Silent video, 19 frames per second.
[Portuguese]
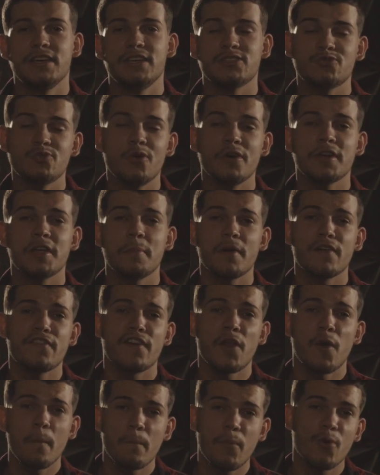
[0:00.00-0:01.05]
Estou aqui para
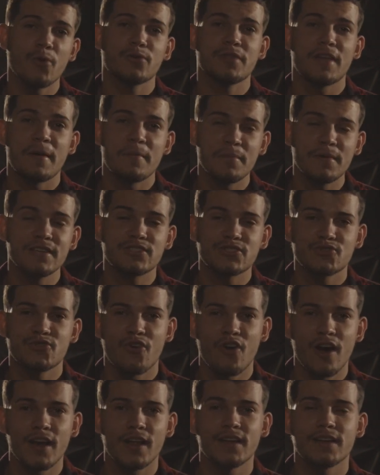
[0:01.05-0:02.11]
falar um pouco da minha
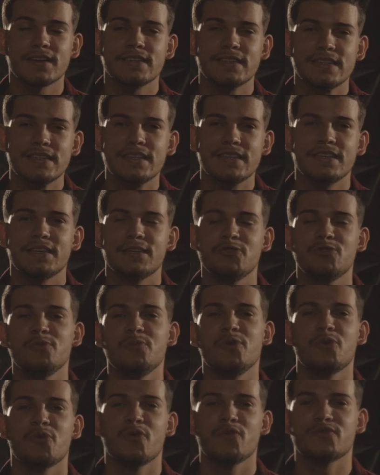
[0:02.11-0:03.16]
história e do
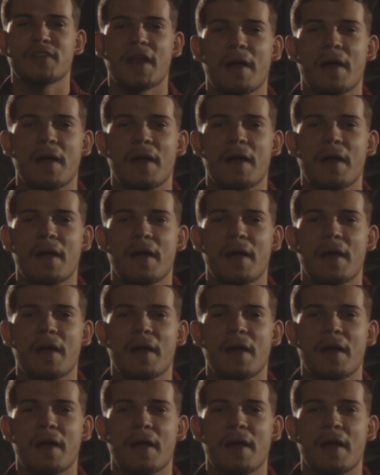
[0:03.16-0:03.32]
meu novo